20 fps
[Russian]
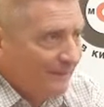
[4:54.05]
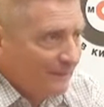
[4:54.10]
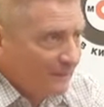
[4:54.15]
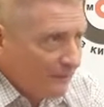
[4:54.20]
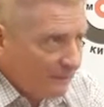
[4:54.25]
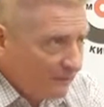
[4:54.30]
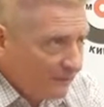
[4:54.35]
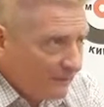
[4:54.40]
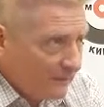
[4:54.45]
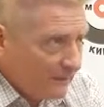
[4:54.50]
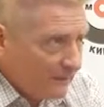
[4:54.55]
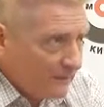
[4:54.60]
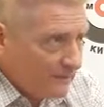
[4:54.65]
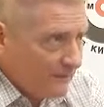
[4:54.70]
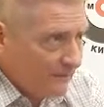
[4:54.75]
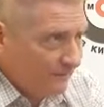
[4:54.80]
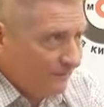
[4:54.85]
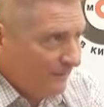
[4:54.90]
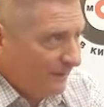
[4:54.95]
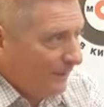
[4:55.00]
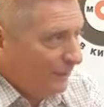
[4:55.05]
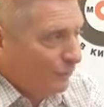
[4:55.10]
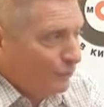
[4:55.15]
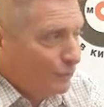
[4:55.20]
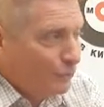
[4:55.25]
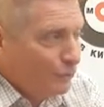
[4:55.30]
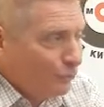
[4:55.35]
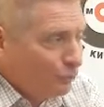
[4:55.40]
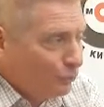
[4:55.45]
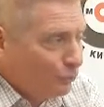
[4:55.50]
не финансово, ее
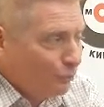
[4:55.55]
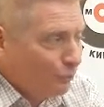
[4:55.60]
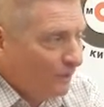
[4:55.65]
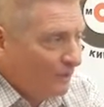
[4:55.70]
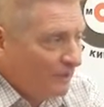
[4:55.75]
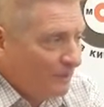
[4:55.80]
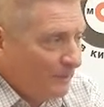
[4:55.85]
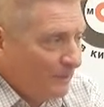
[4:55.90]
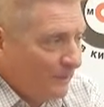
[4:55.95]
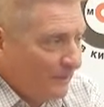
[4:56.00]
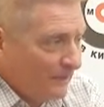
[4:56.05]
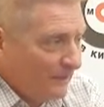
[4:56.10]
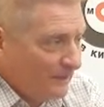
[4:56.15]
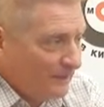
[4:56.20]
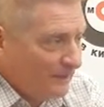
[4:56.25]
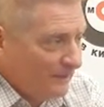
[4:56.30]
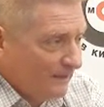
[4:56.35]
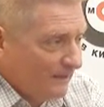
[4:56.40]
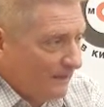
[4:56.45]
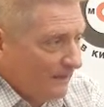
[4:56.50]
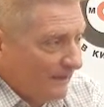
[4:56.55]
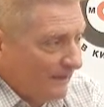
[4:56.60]
структура не меняется.